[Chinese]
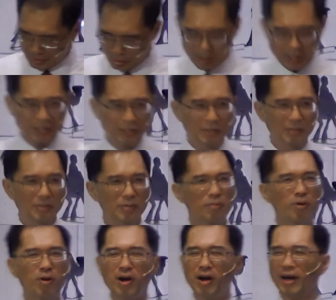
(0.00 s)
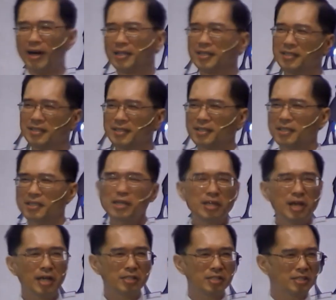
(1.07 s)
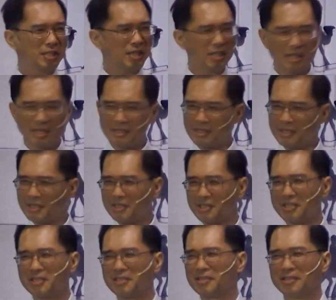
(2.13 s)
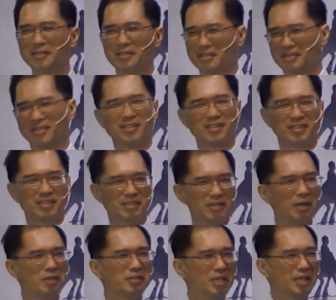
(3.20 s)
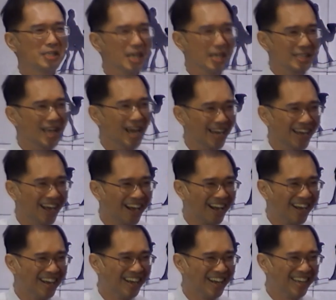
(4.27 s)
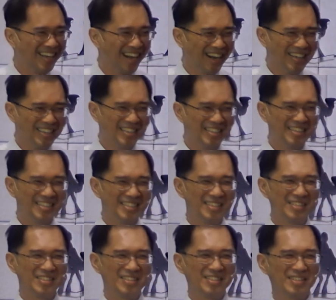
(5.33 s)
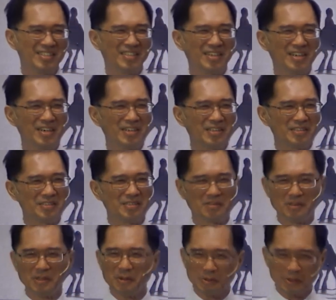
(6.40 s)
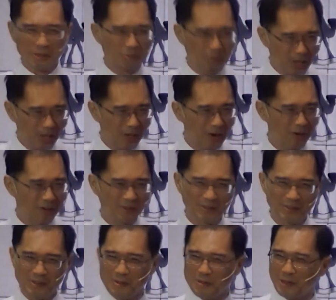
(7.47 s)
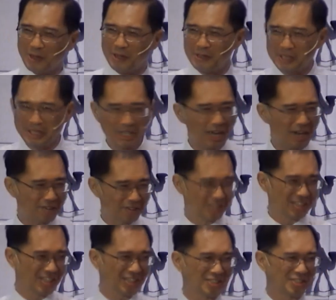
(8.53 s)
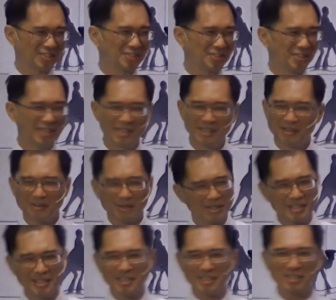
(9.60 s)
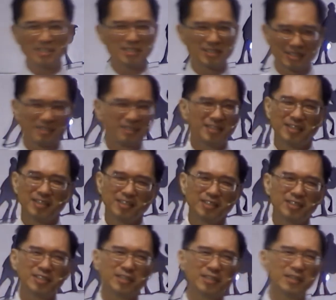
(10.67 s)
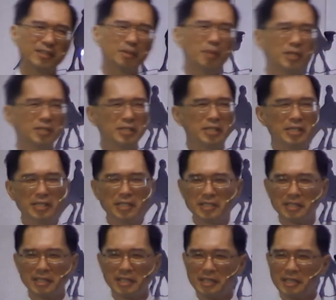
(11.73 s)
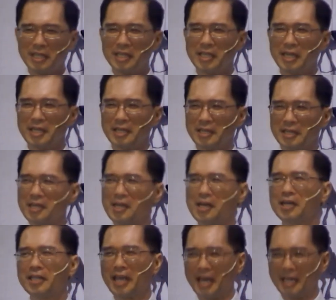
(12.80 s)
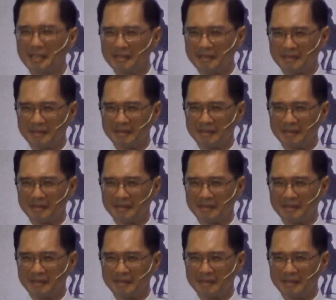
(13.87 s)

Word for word: 所以哇。一开始第一天真的是人间天堂啊啊啊！又有胃口，又能够吃好吃的食物，哇，真的是吃。那么吃的第一天，第二天